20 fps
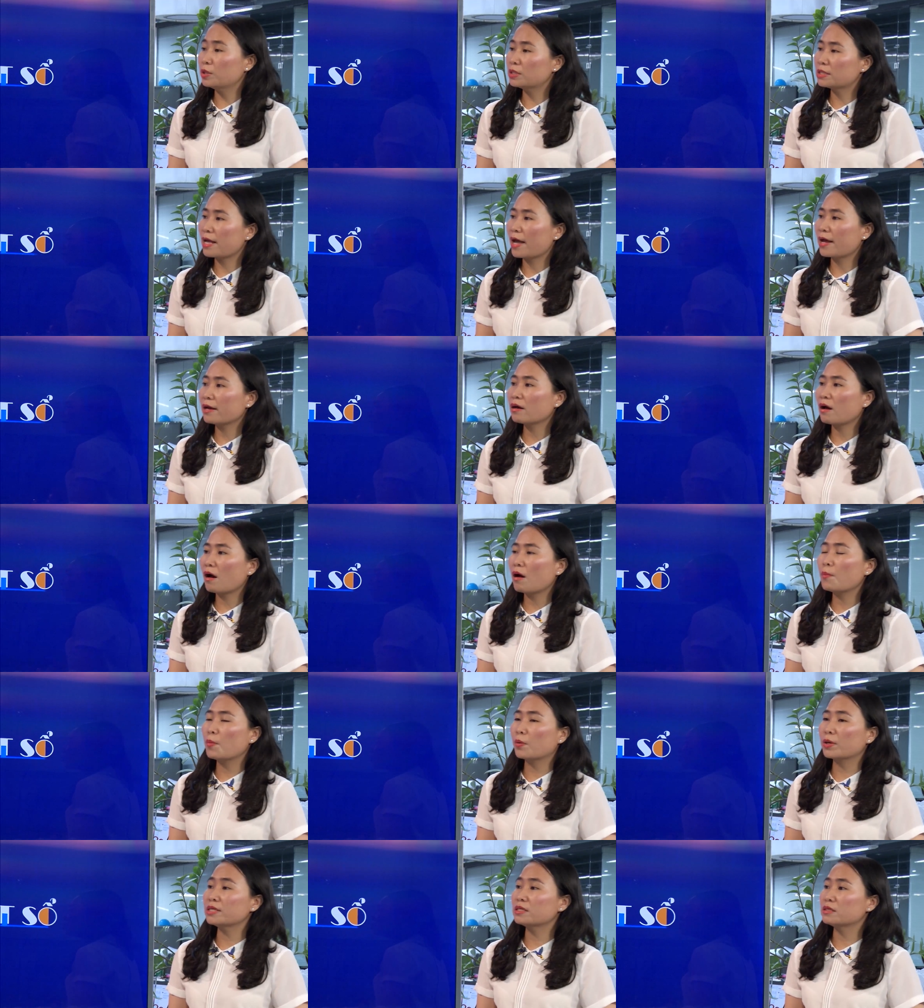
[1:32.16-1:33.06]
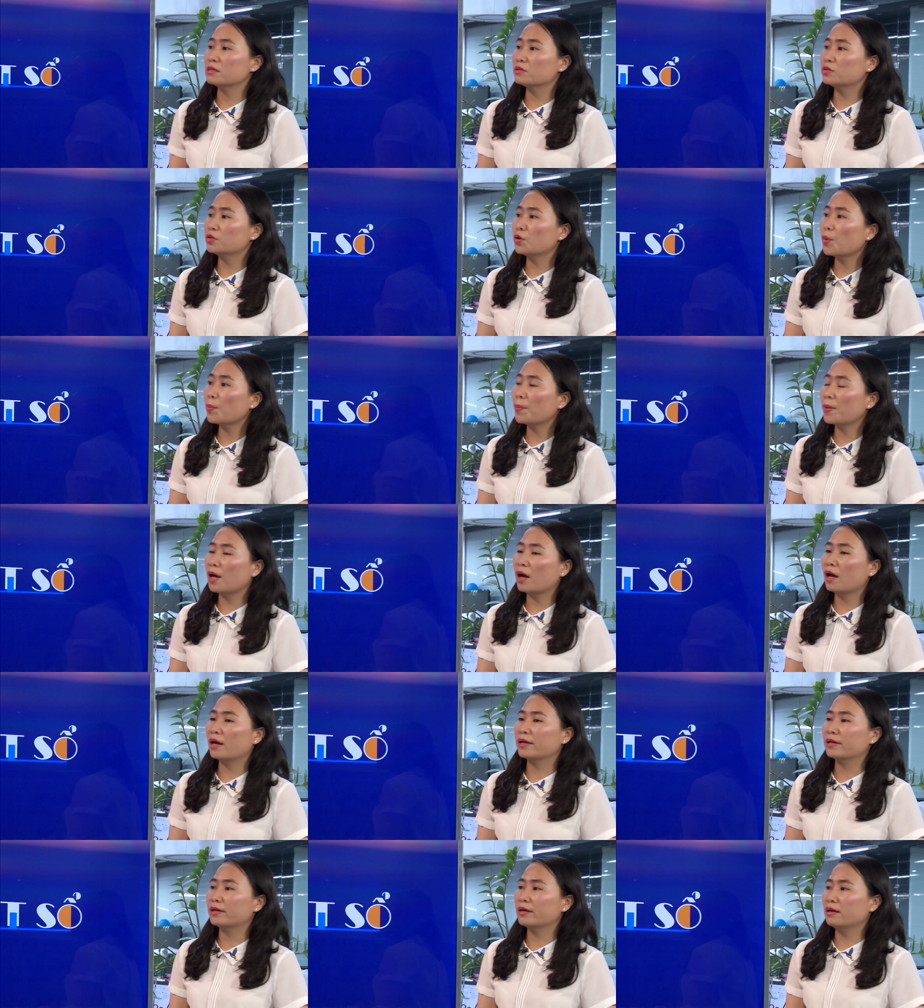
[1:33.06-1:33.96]
sáng có một cái sự chốt
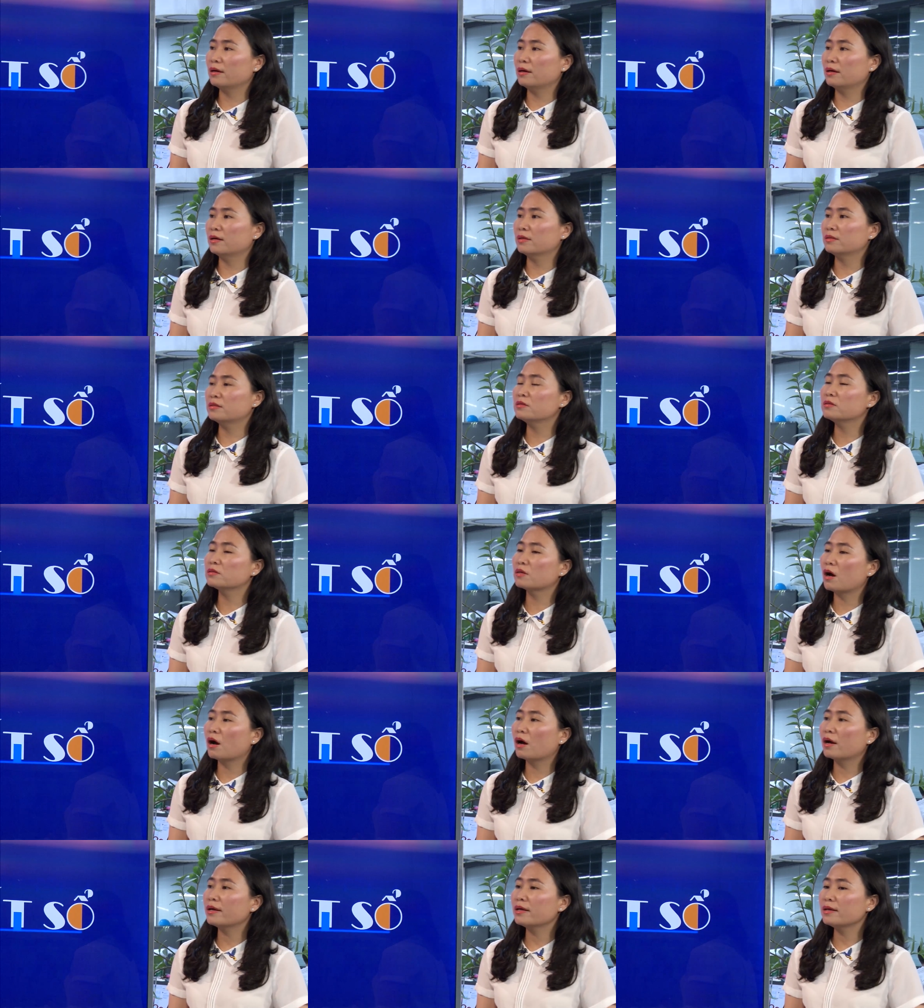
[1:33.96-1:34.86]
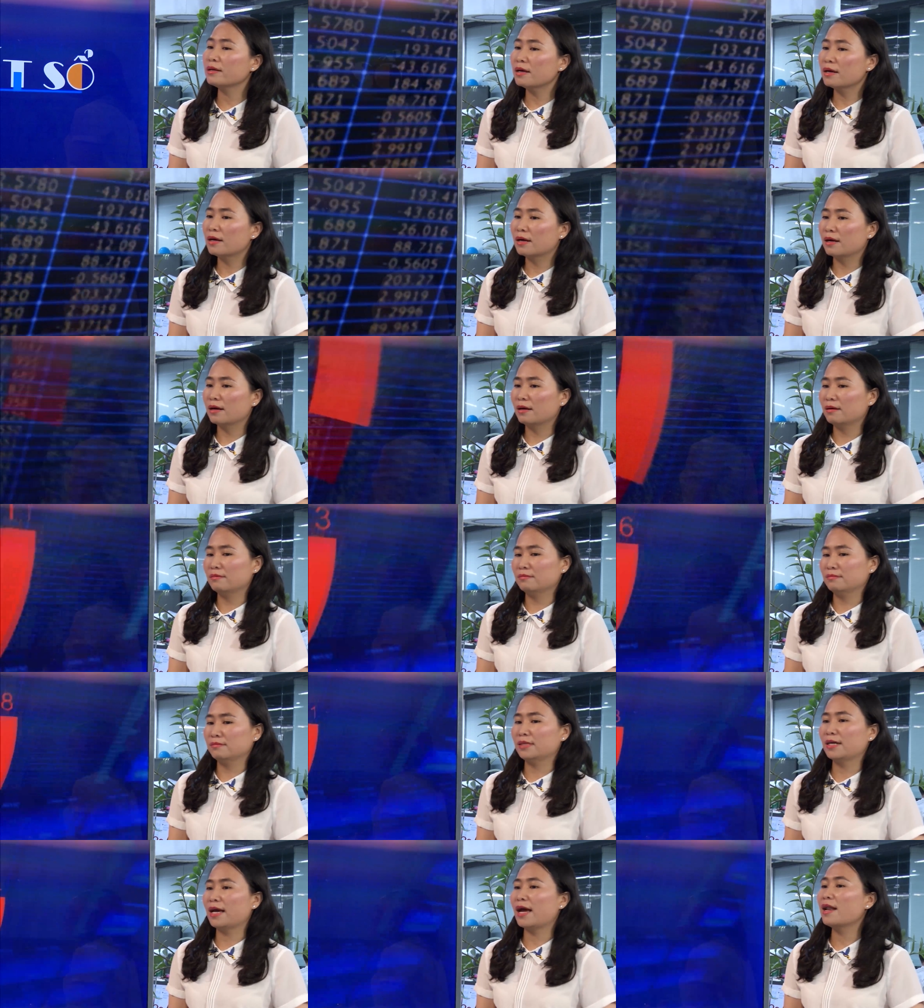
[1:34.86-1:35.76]
lời uh, tương đối
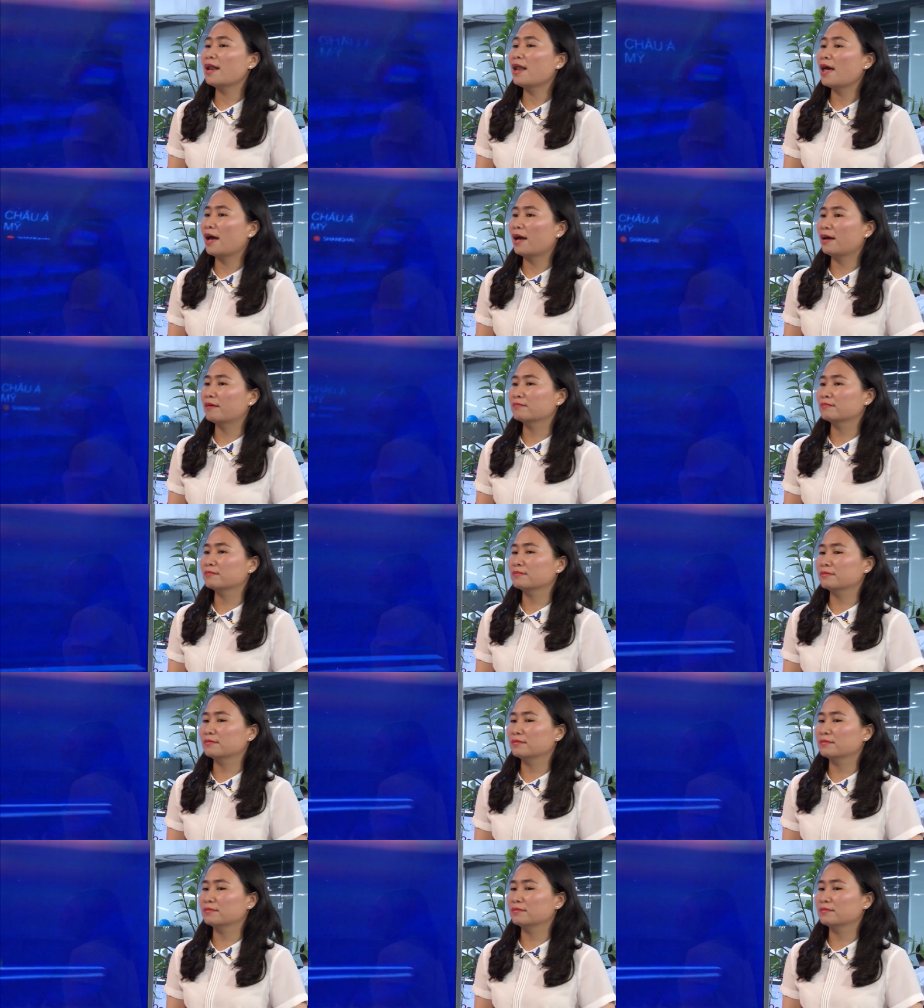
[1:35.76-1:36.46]
uh, khá là